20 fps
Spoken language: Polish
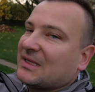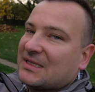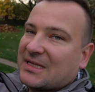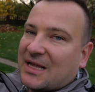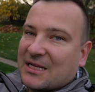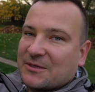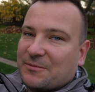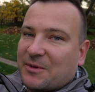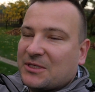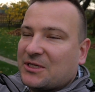
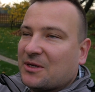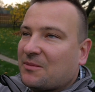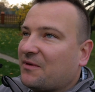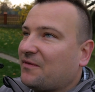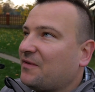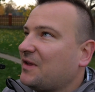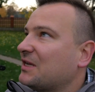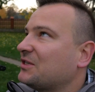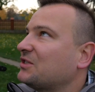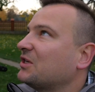Zaraz
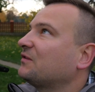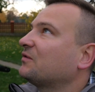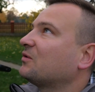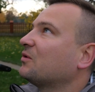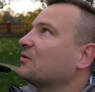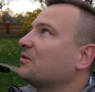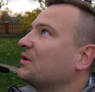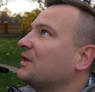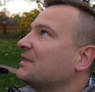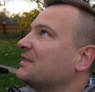będziemy wyjeżdżać w
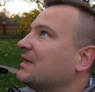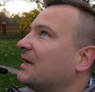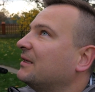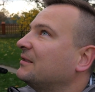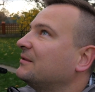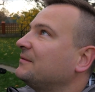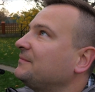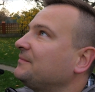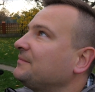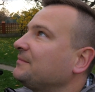kukurydzę.